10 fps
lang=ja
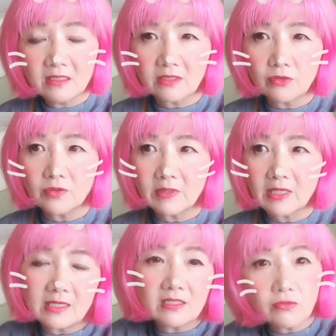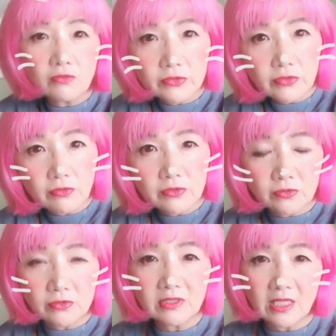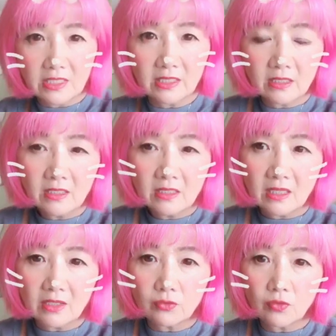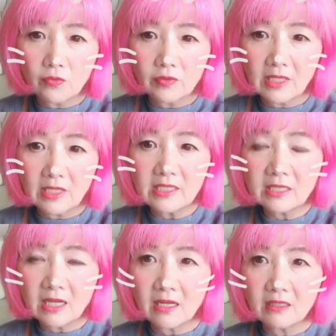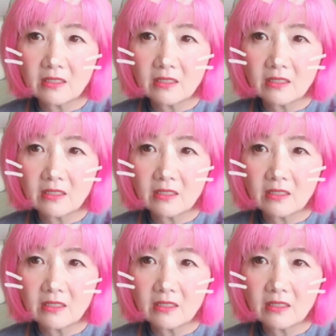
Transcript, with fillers: 例えば体の不調を作ったりあと何か、